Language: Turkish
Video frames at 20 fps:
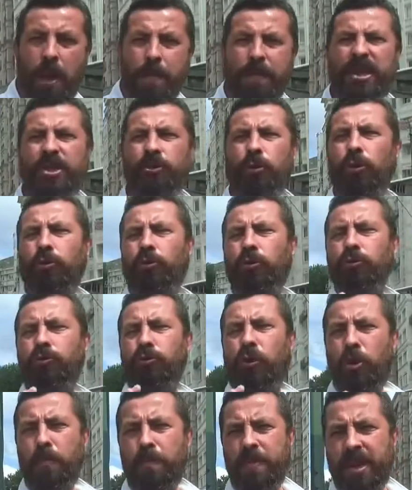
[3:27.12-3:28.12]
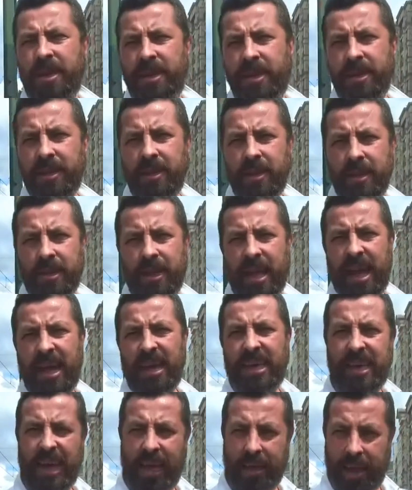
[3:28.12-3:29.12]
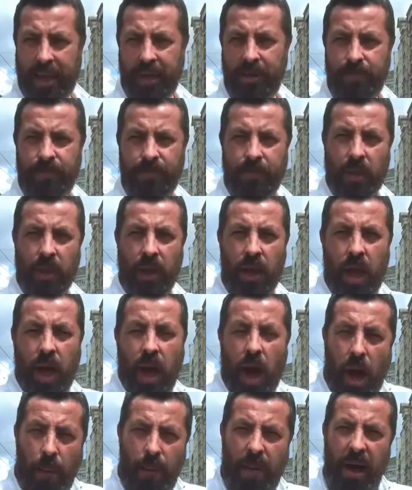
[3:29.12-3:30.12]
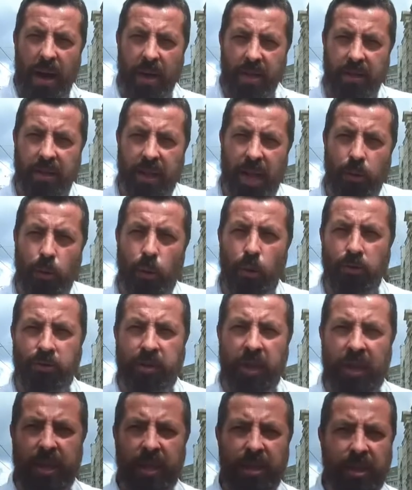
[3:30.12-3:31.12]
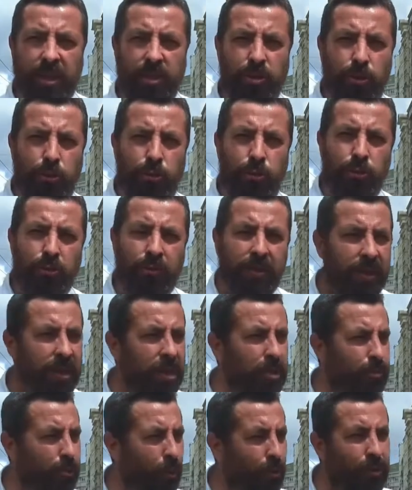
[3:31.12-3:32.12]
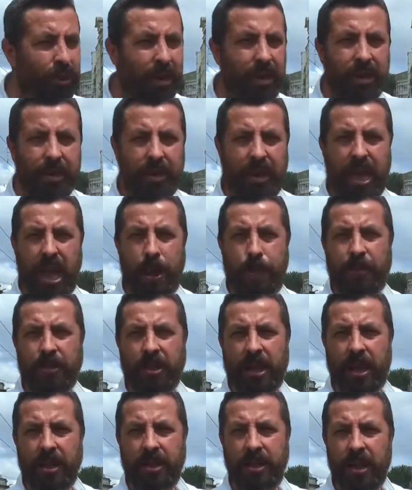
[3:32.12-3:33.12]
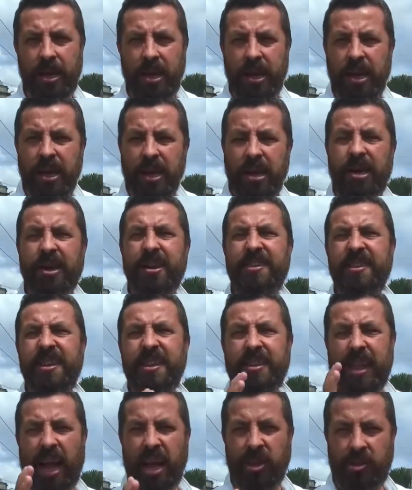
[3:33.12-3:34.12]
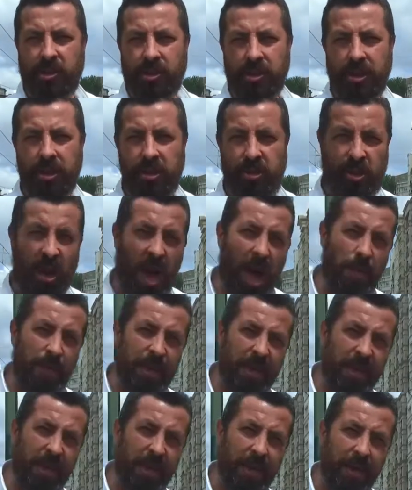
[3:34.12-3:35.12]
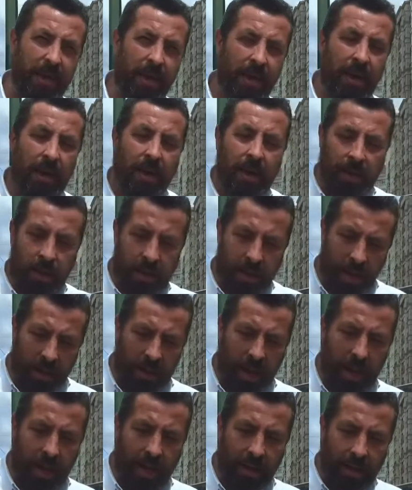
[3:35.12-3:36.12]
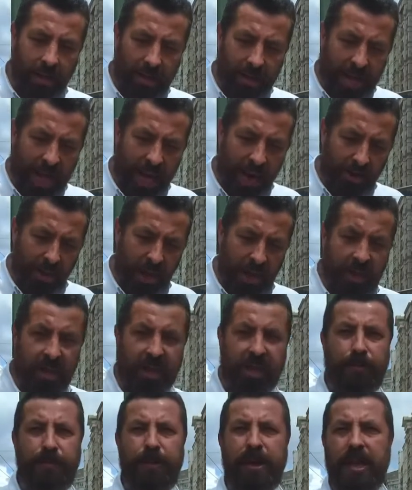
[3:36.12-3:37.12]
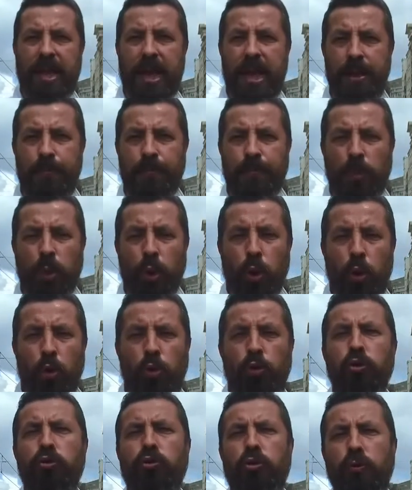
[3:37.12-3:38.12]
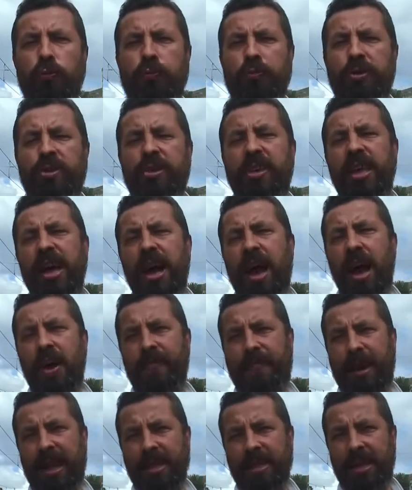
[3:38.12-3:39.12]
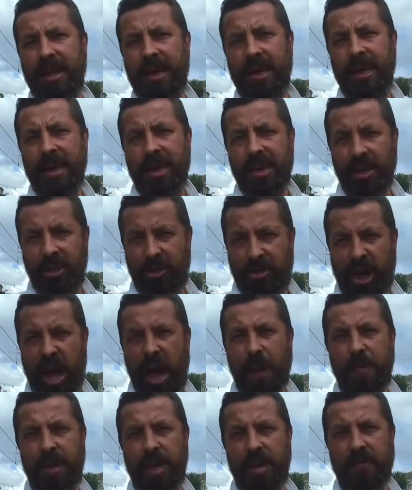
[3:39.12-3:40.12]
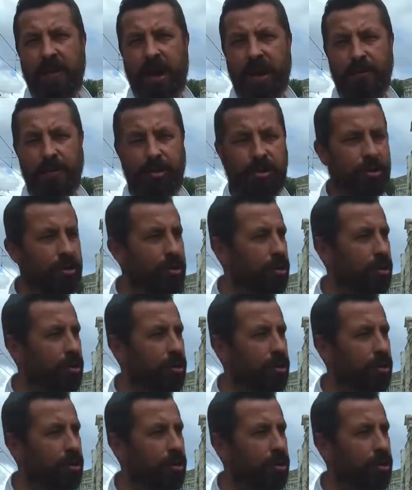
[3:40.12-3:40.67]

1911 yılında yanan ama aslen 18. yüzyılın sonlarında yapılan Kızıltaş Camii ya da gerçek ismiyle Yusuf Ziya Efendi Camii varmış.